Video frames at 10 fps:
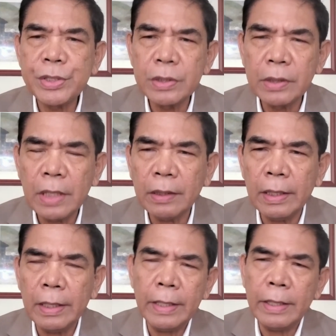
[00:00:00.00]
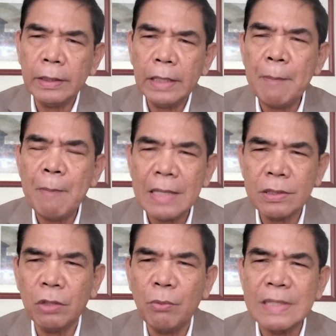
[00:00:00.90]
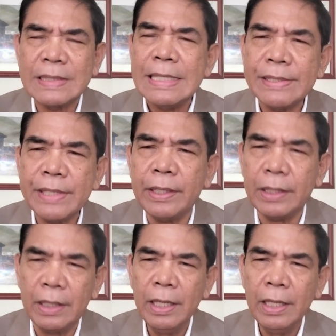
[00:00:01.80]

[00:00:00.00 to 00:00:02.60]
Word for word: that uh, the ambassador was sincere